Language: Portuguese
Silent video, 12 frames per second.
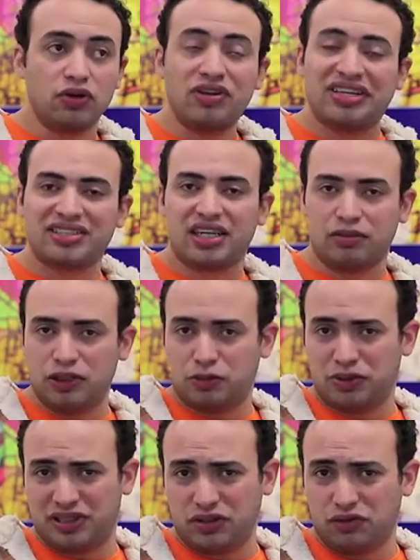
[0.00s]
Não necessariamente
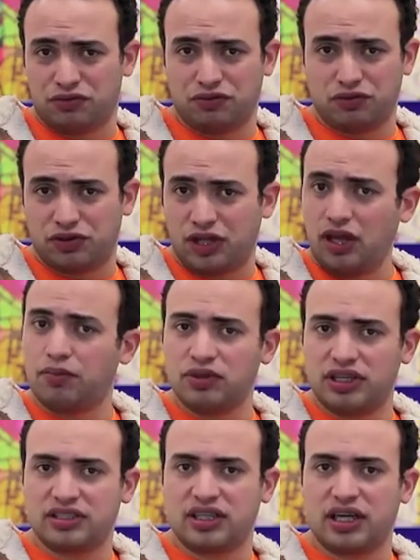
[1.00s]
para ser o tempo
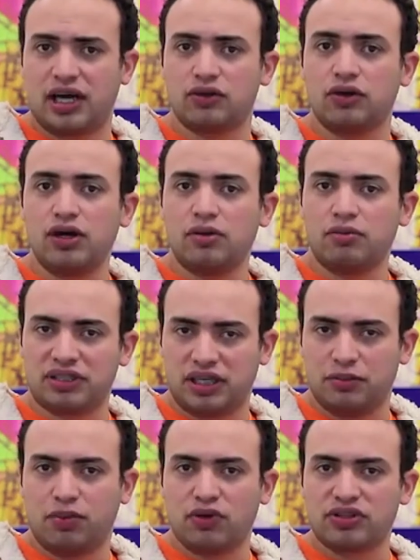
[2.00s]
desenhado, mas que
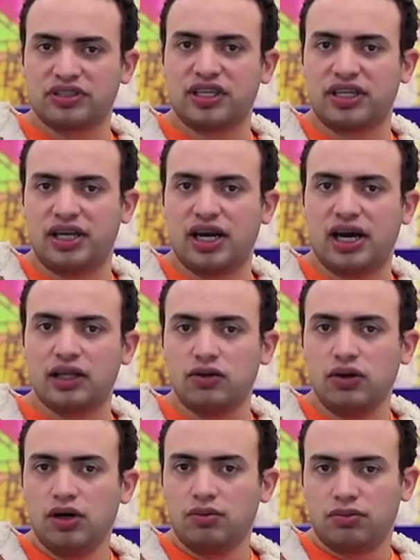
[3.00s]
ele possa ser
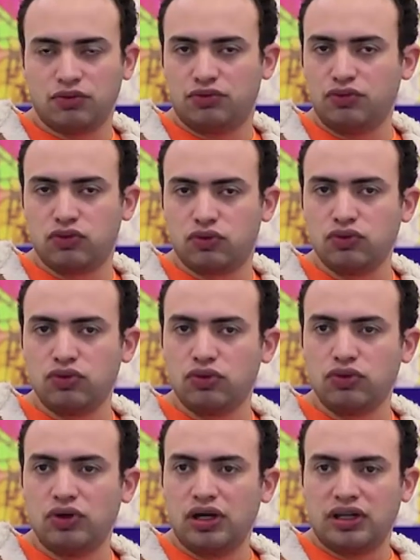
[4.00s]
criado para um
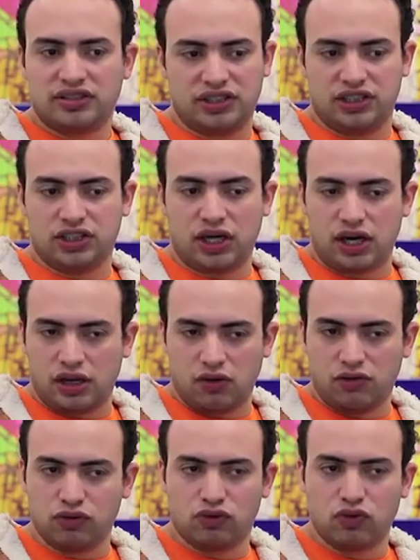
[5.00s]
futuro, seja
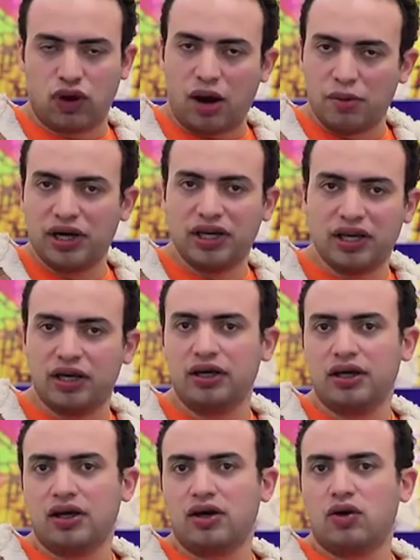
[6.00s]
o futuro amanhã
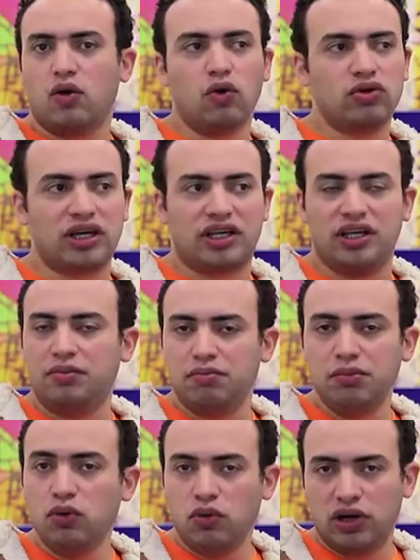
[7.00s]
ou
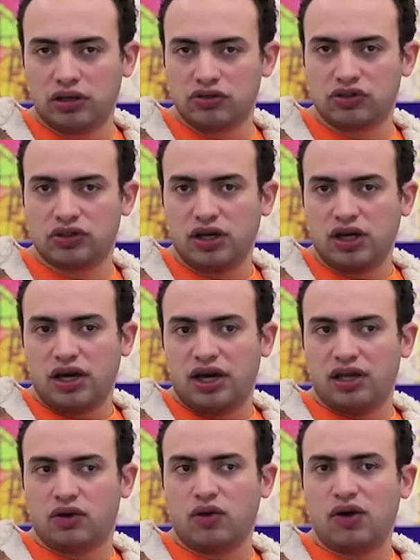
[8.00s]
daqui mil anos.
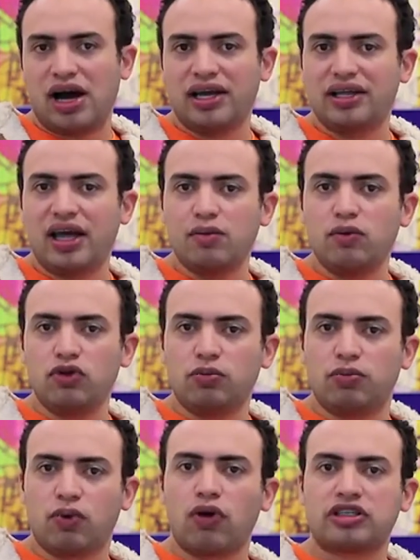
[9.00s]
Então a ideia é muito
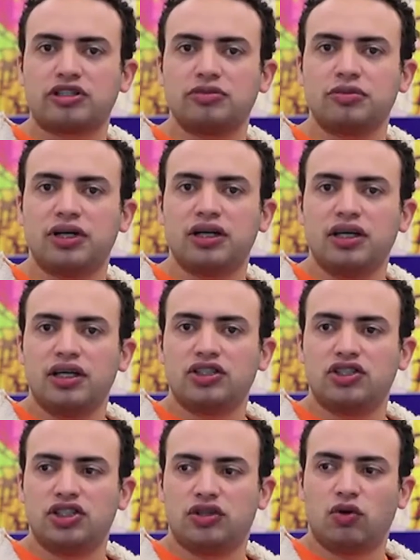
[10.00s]
próxima
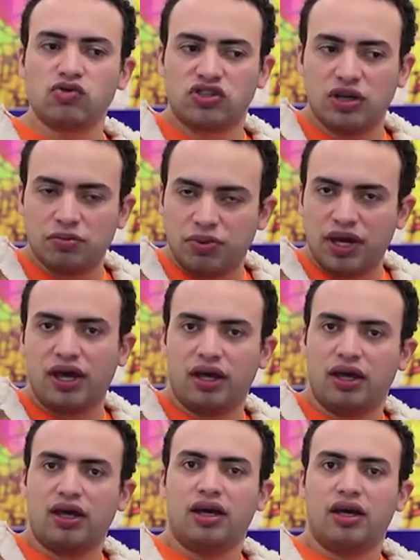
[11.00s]
de
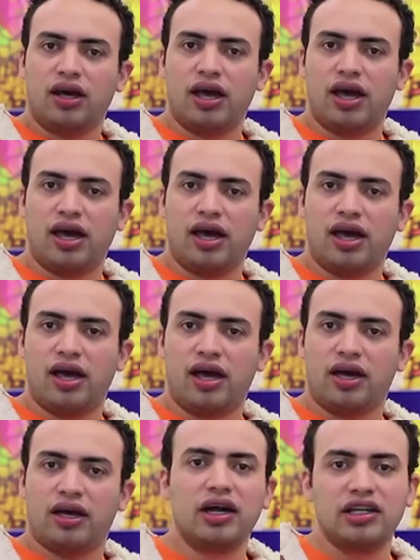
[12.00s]
conceber
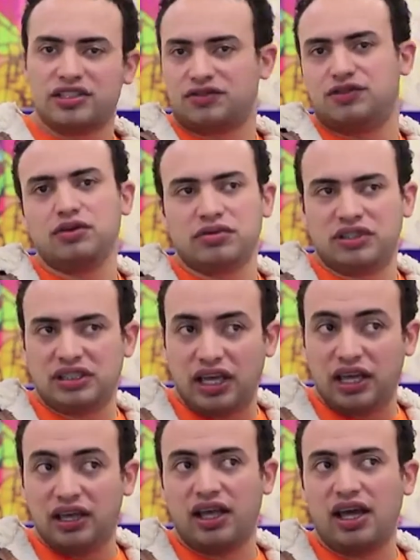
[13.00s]
é, grandes filmes,
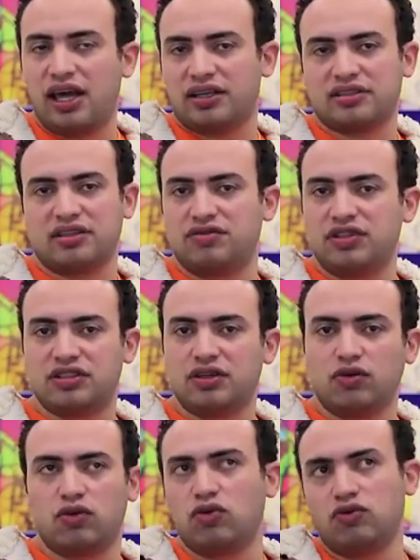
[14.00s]
entender essa
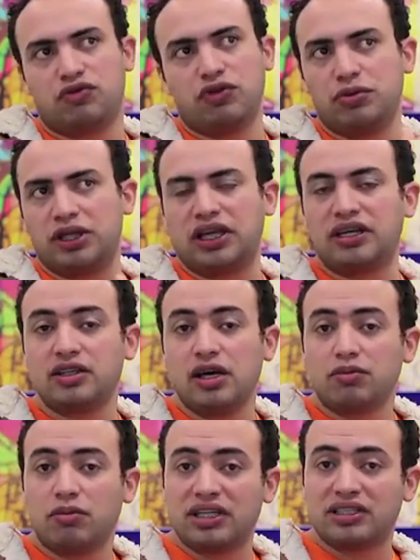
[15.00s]
visão com o filme traz,
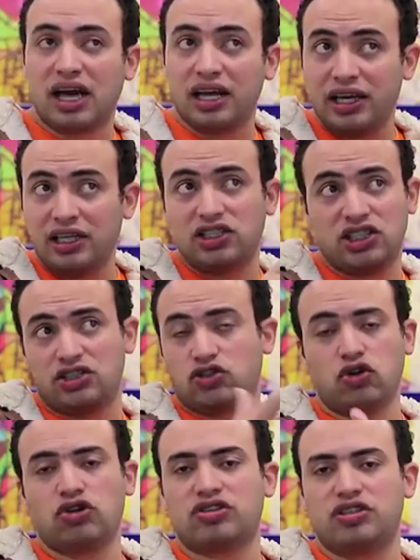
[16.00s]
mas além de
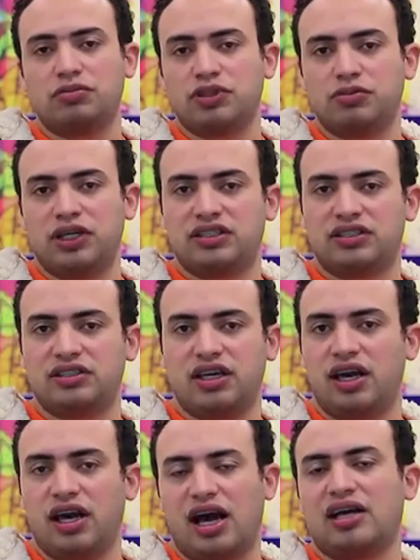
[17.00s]
só simplesmente
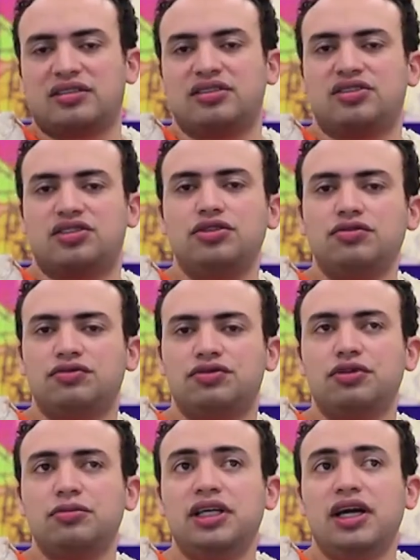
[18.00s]
ser assistir um
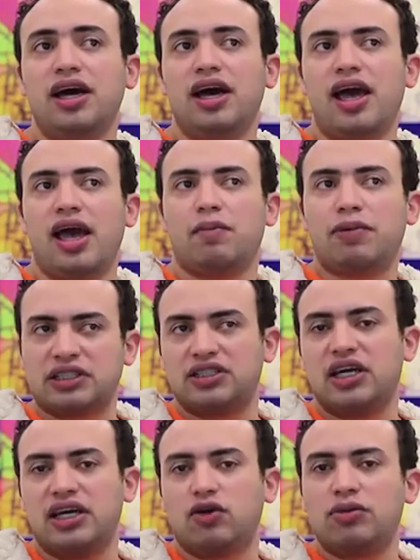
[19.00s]
filme, é a partir
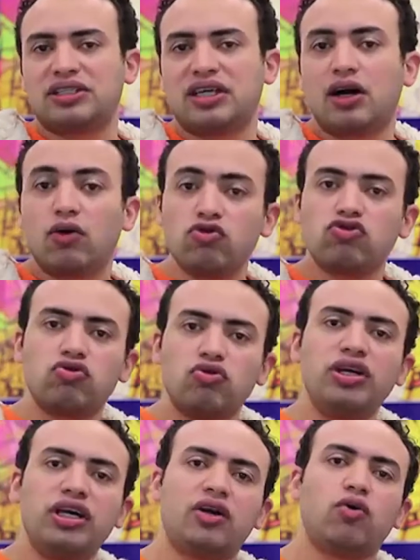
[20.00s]
dali começar a
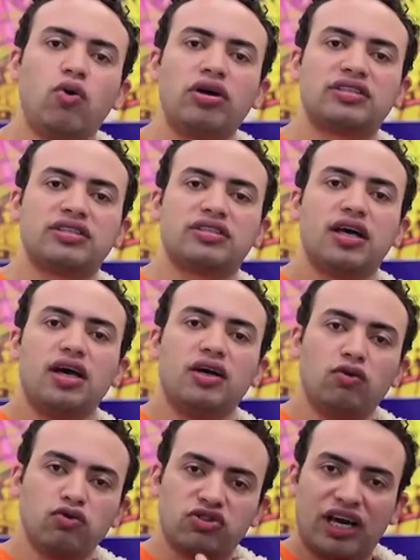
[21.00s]
construir coisas,
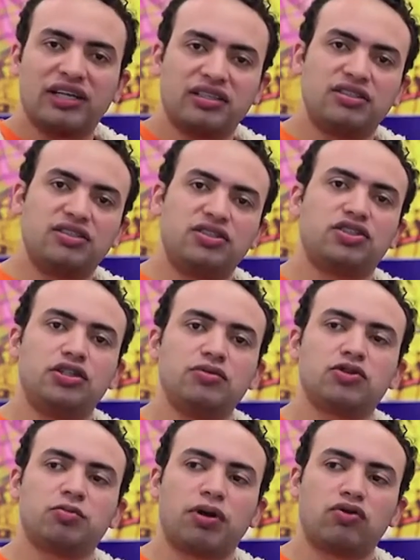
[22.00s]
usar esses
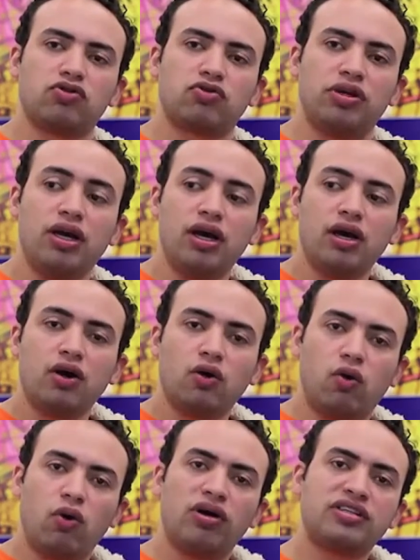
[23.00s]
estímulos para construir
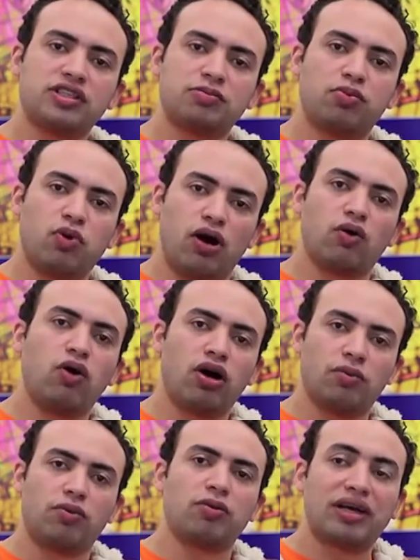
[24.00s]
coisas para o
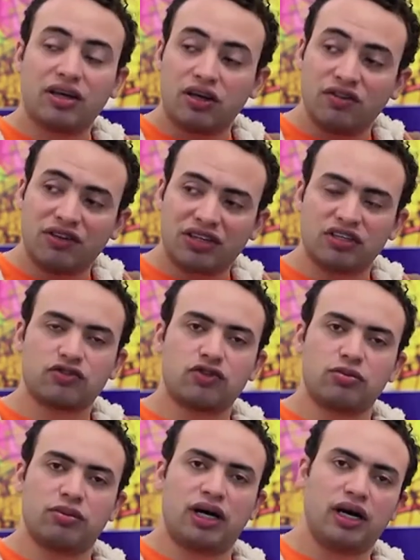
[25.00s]
agora, para o momento que vai
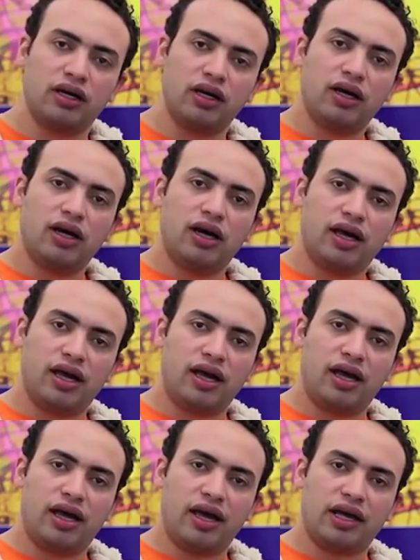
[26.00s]
transformar
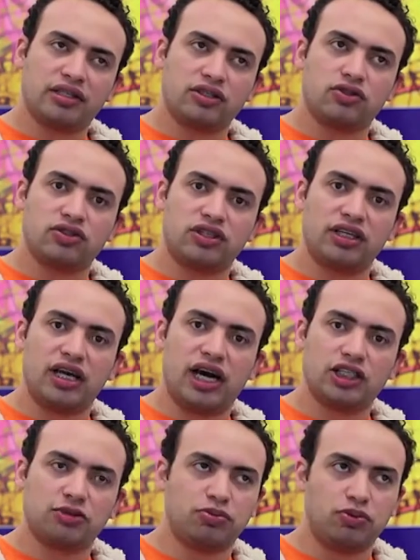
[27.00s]
é, essa
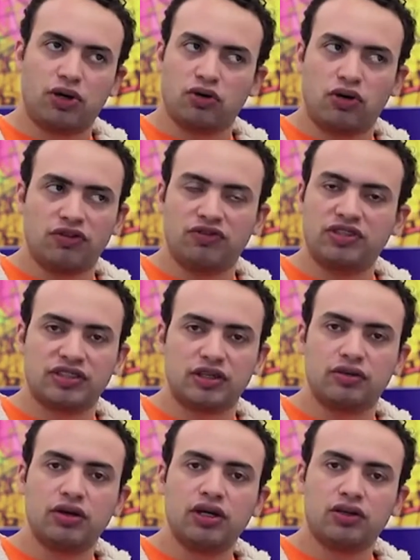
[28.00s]
sociedade para uma nova
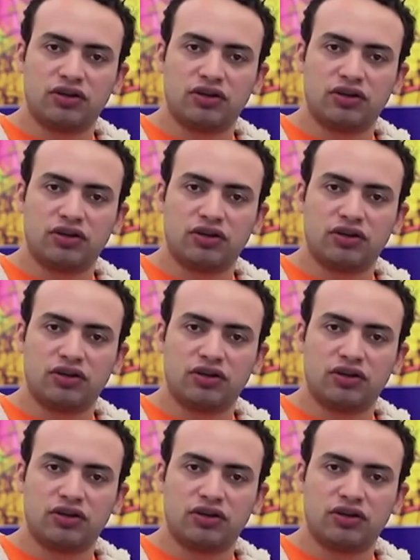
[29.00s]
visão.